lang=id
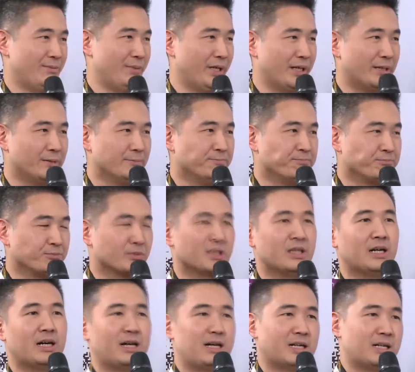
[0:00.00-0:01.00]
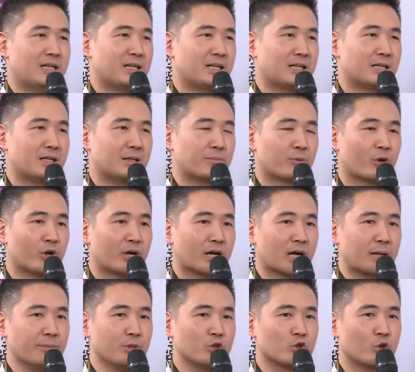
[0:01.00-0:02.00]
kami. Oke. Okay. Uh, produk
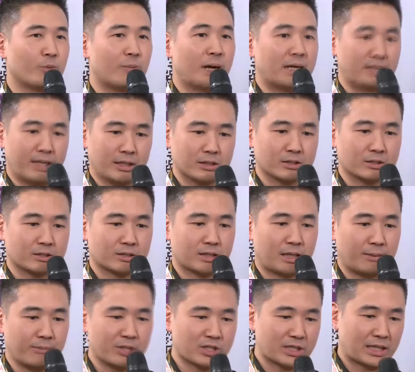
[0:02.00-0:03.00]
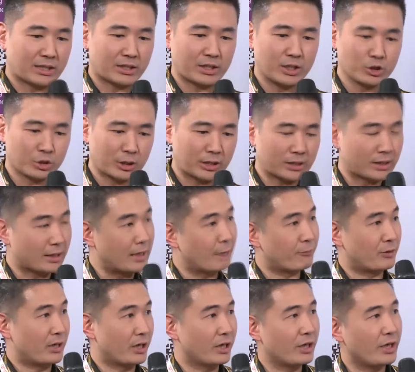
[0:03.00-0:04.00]
kami cukup banyak. Kami hmm? saat ini sudah
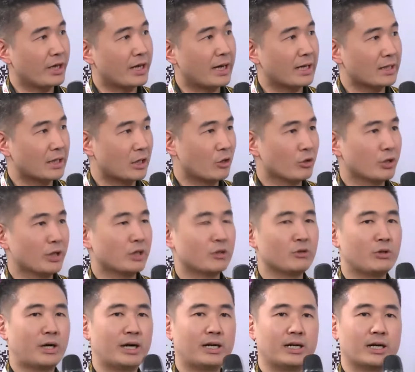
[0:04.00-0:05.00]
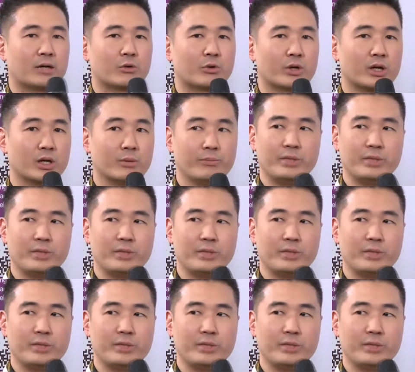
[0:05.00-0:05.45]
terdaftar di e-katalog itu ada kurang